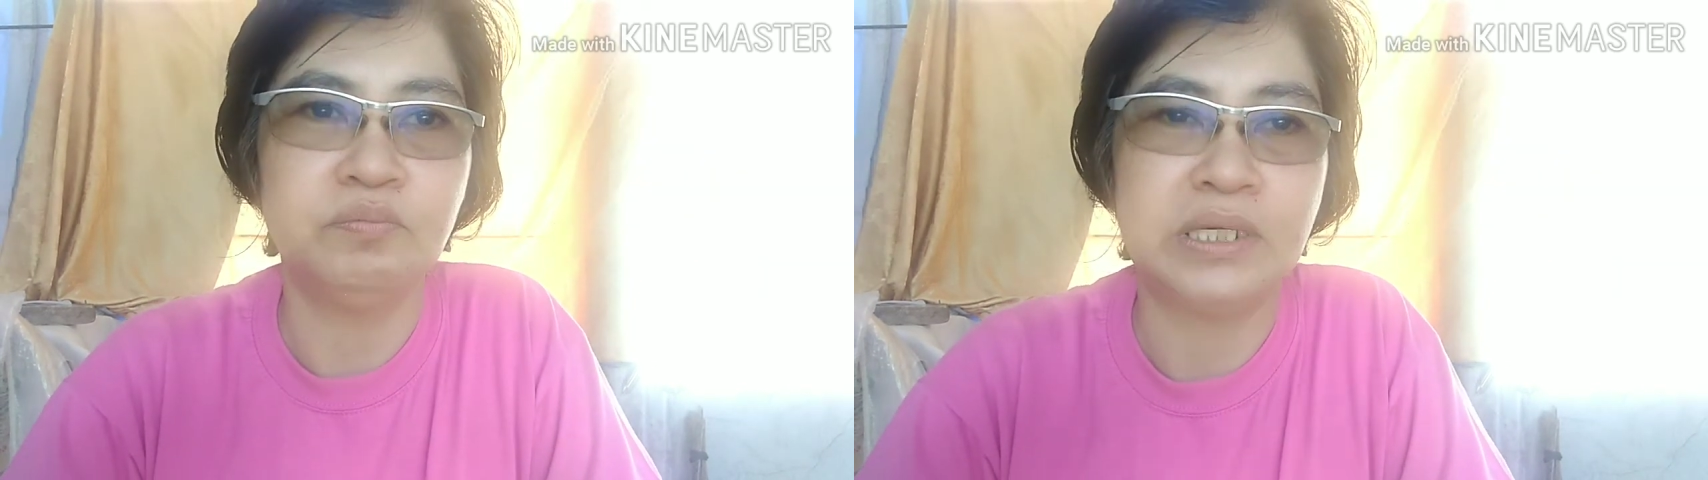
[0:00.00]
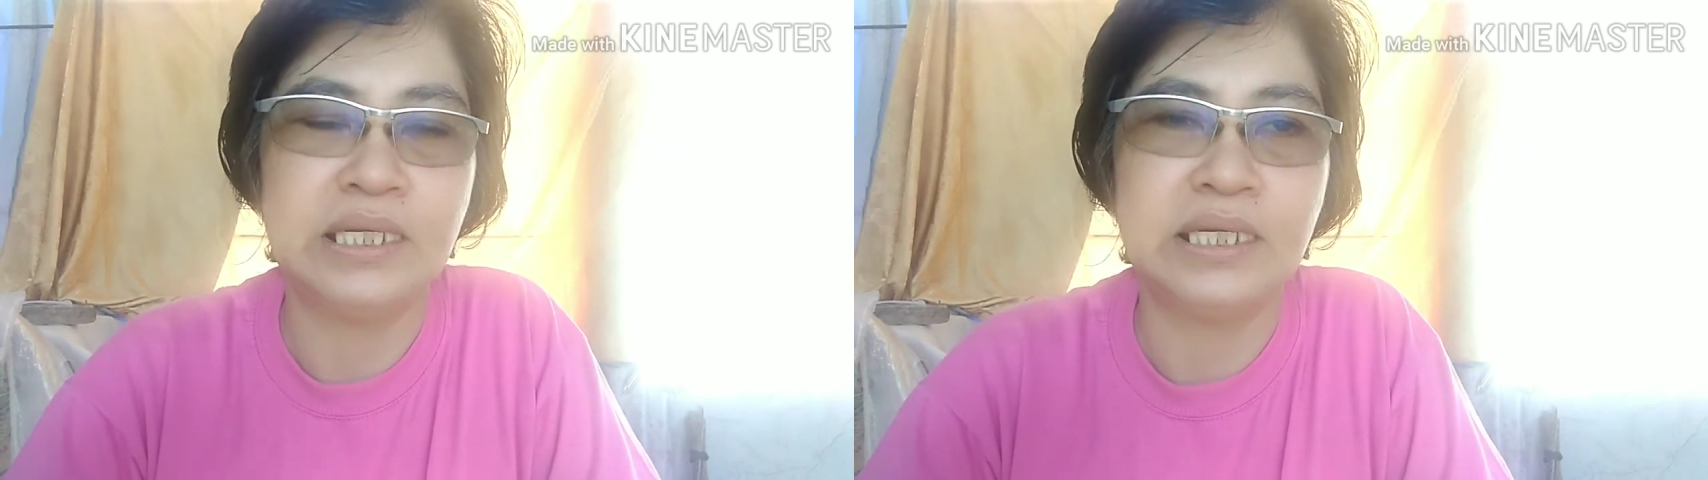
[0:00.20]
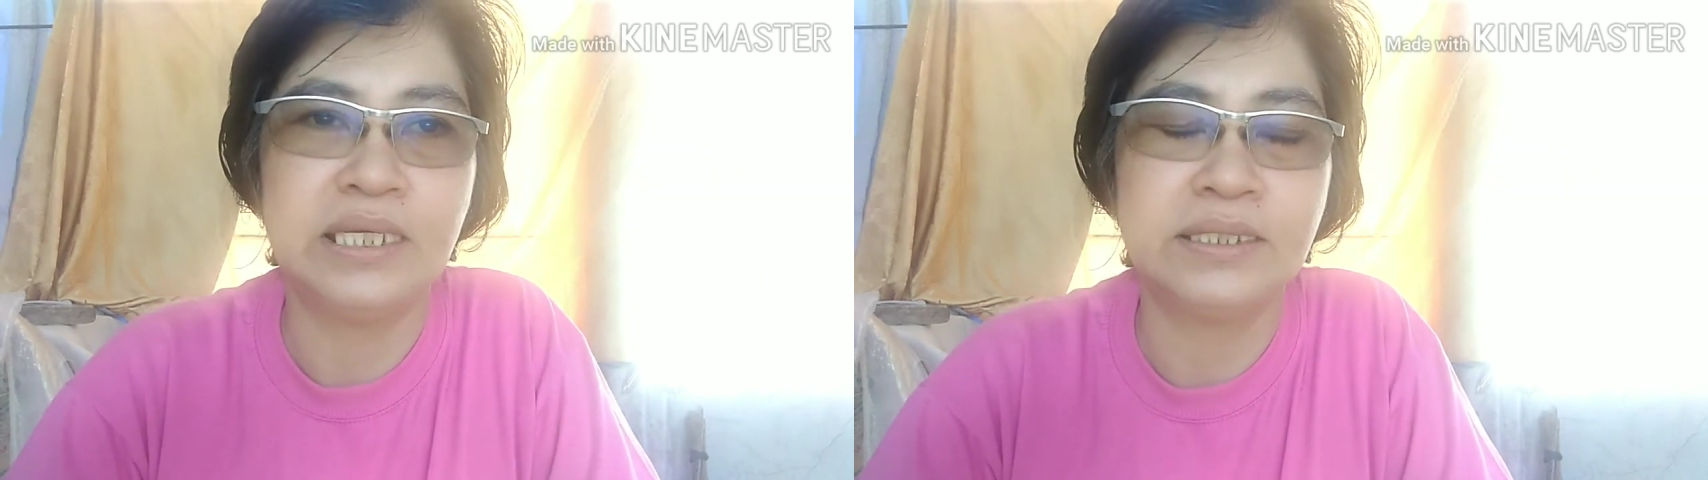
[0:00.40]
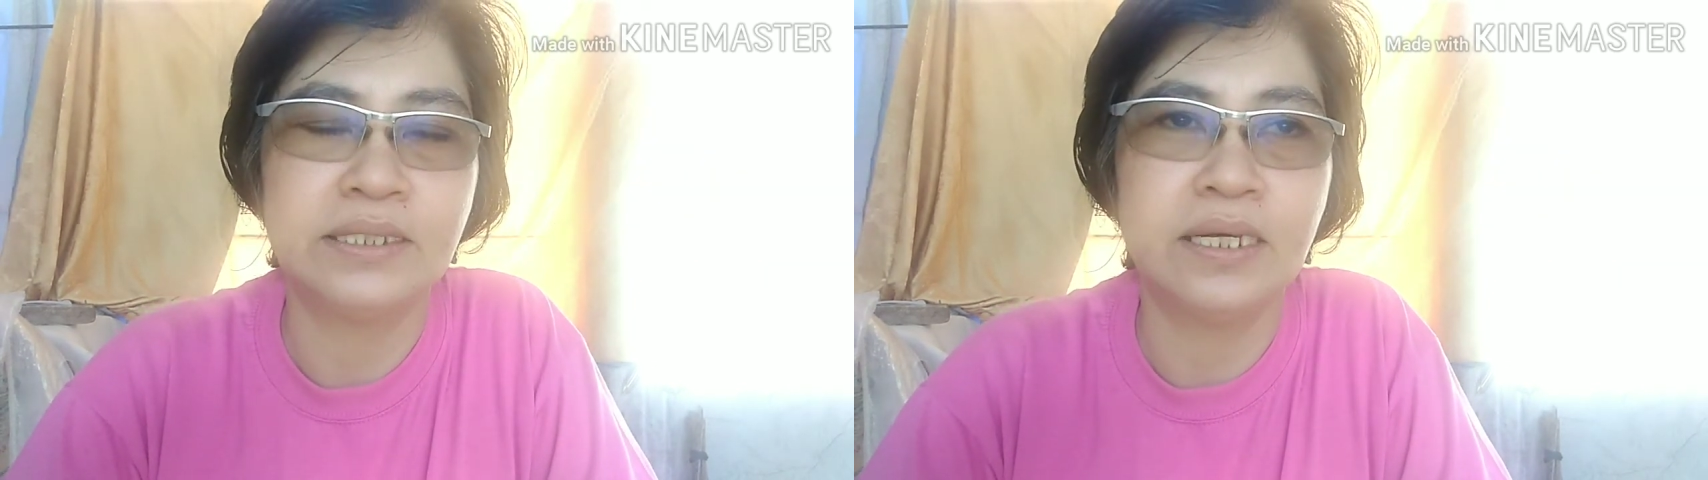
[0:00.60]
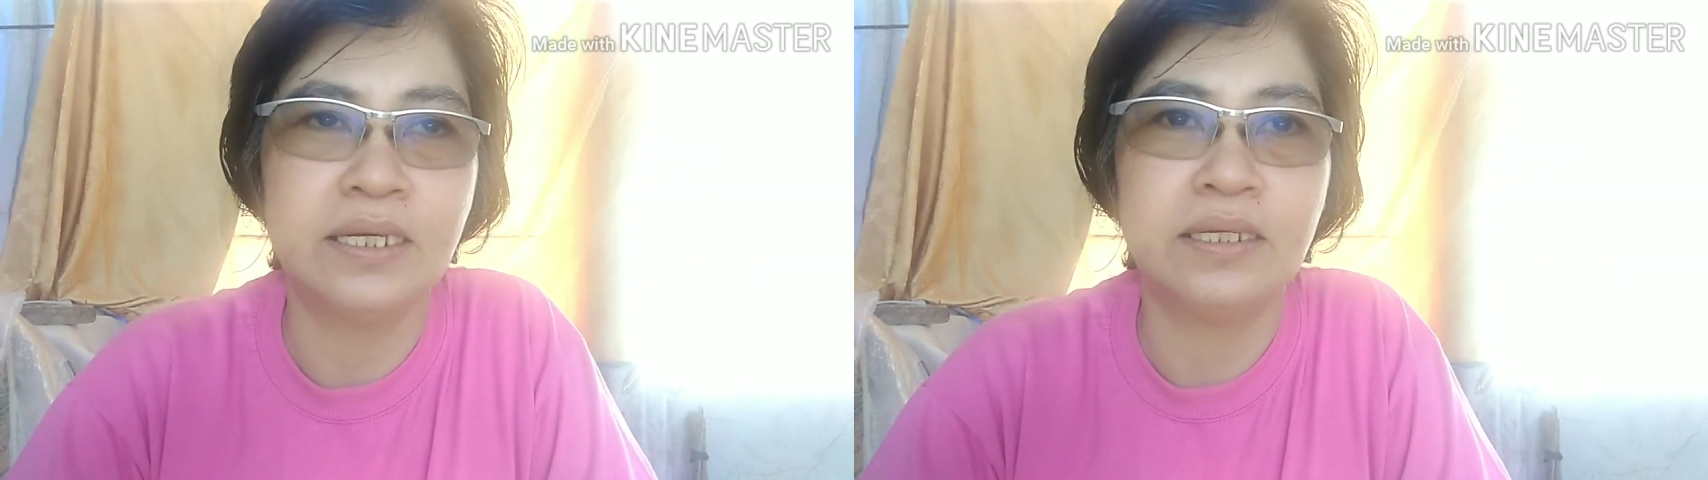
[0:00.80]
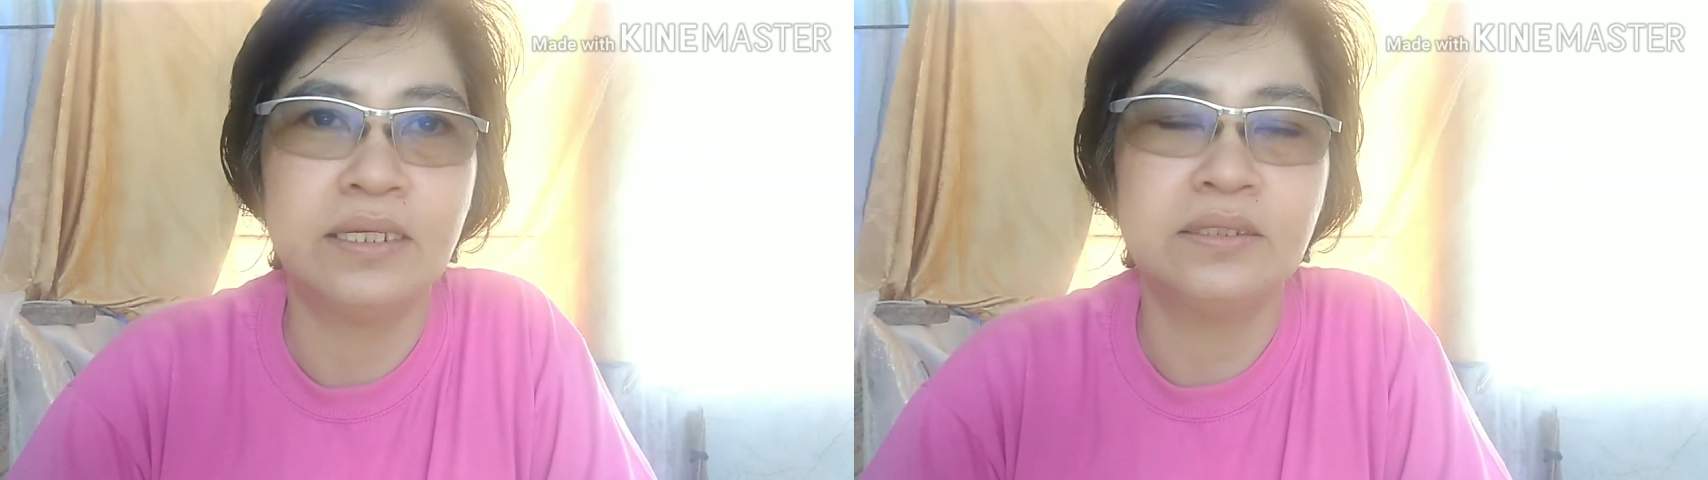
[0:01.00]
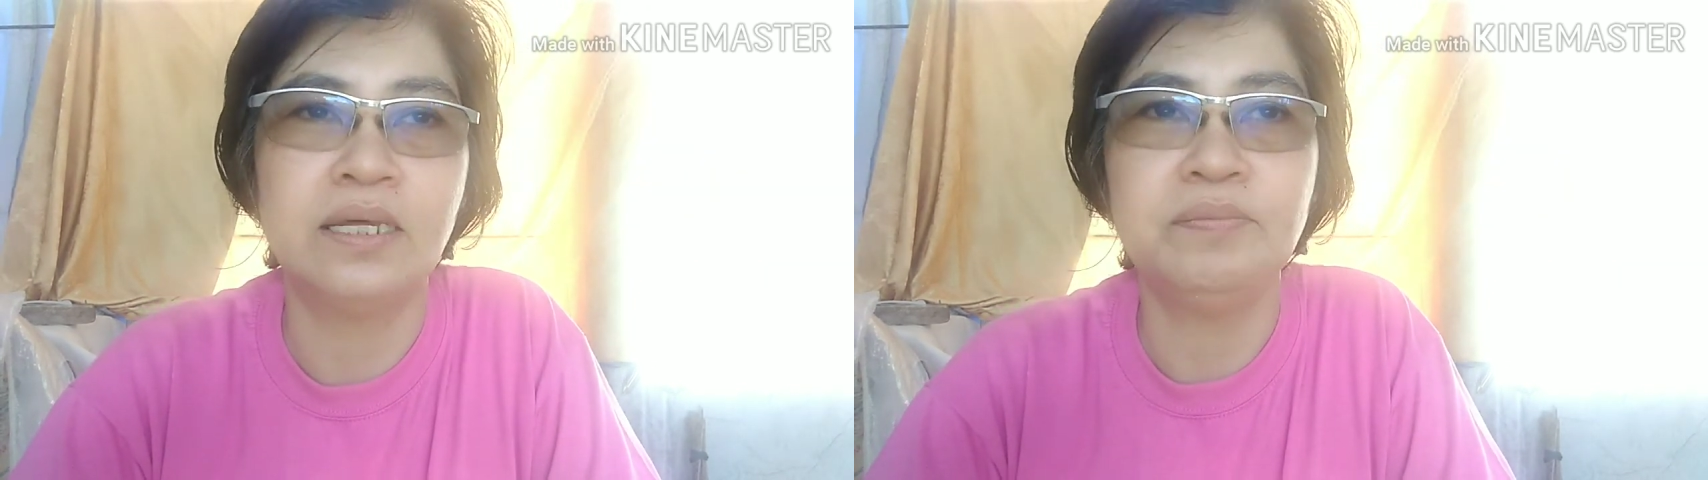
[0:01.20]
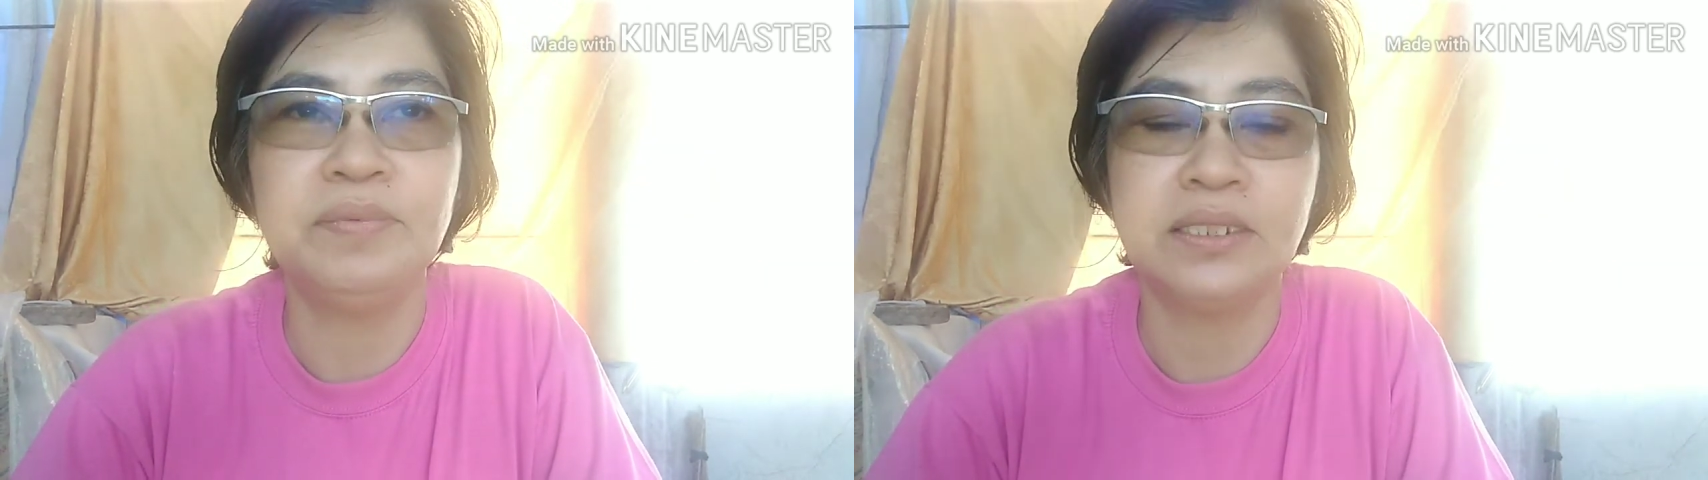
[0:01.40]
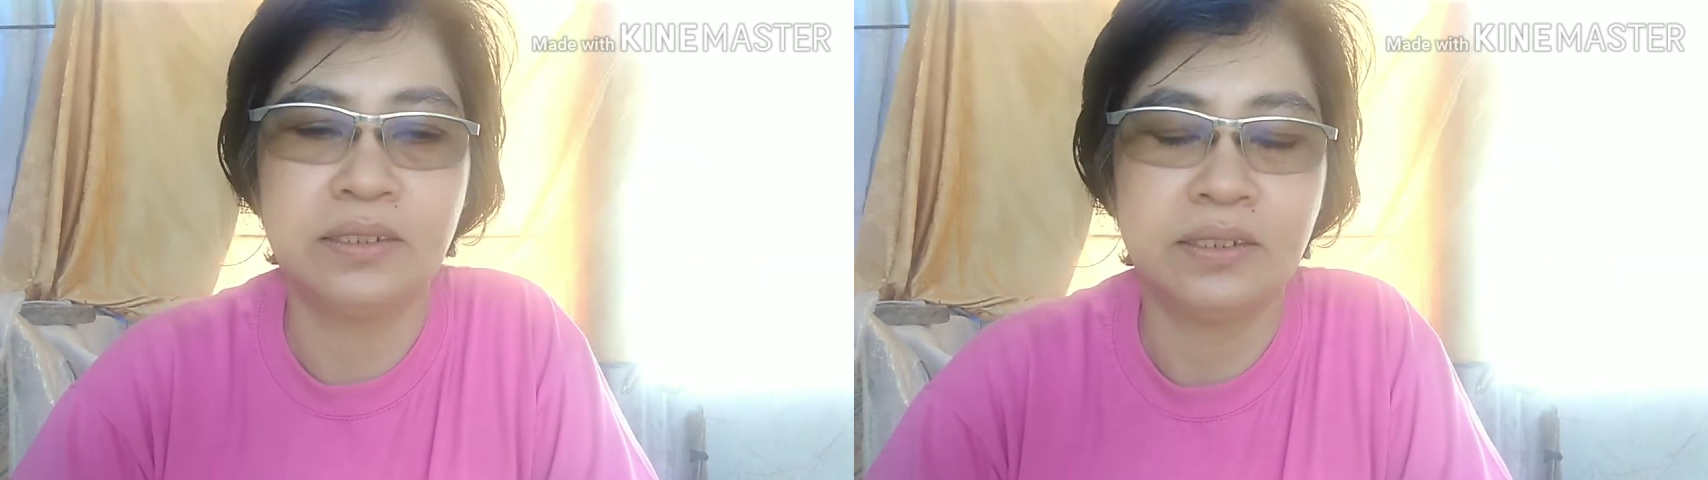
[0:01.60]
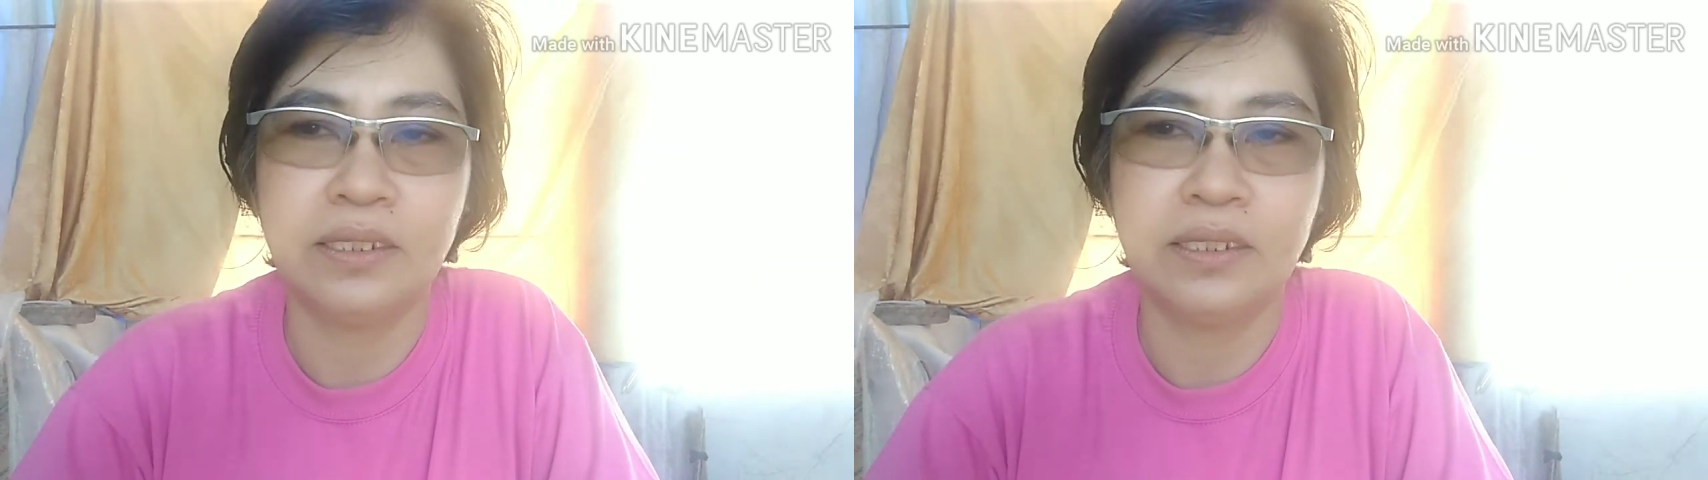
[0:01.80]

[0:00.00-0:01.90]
maliliit na damit,